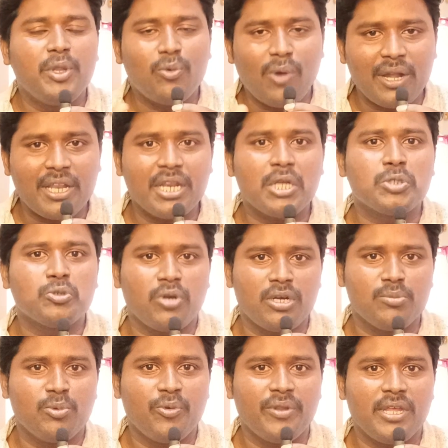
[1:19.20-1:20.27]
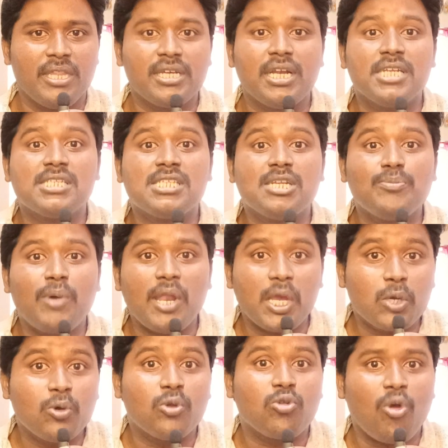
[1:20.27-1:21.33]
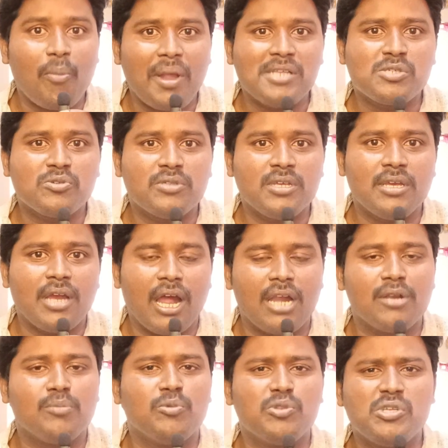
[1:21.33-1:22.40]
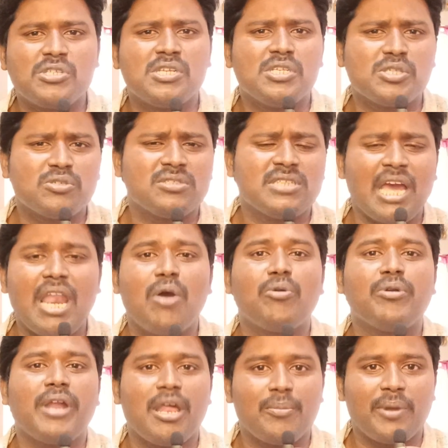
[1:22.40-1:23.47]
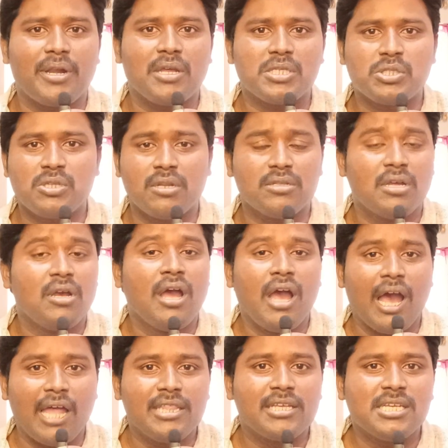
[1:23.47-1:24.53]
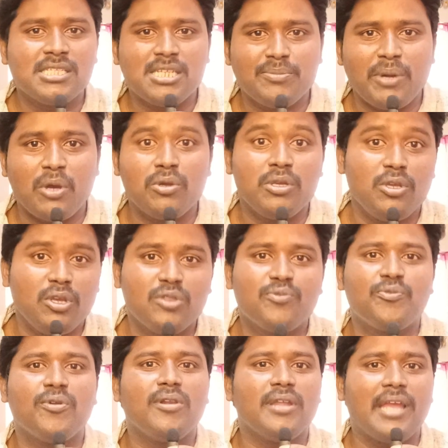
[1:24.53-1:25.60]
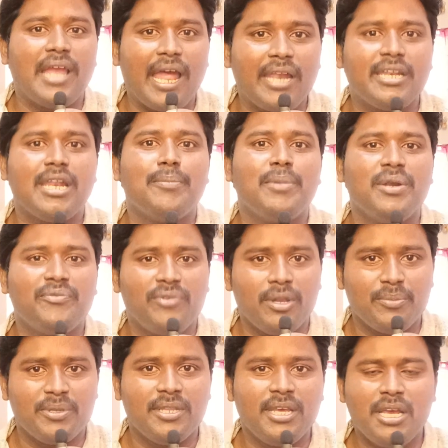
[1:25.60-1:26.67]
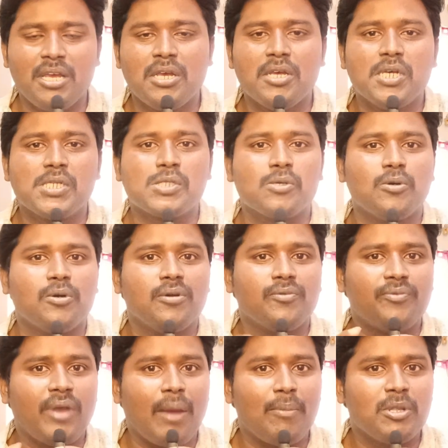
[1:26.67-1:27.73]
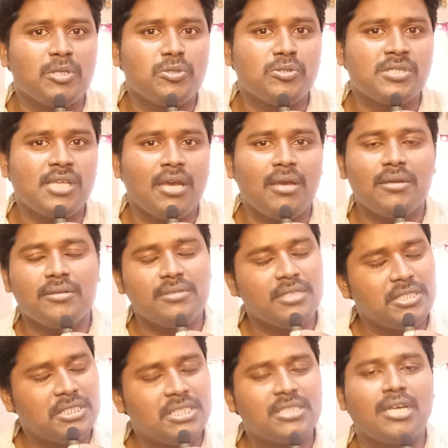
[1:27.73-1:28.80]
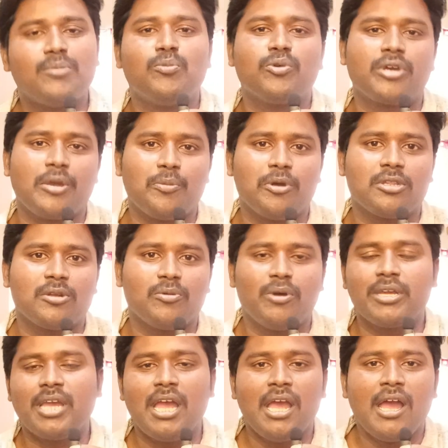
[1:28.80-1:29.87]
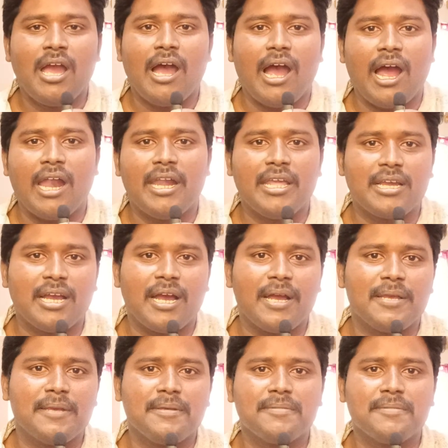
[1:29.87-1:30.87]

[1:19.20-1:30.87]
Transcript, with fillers: మీరు ఒంటరిగా చూడండి మూవీని ఎందుకంటే సినిమాలో ఎక్కువ రొమాన్స్ ఉంది అండ్ ముద్దు సీన్స్ చాలా ఉన్నాయన్నమాట అందుకే సినిమా యూత్ఫుల్ ఎంటర్టైన్మెంట్ ఫిల్మ్ ఇది సో ఫ్యామిలీతో చూస్తే నిజంగా బుక్ అయిపోతారు ఓకే అండ్ ఇక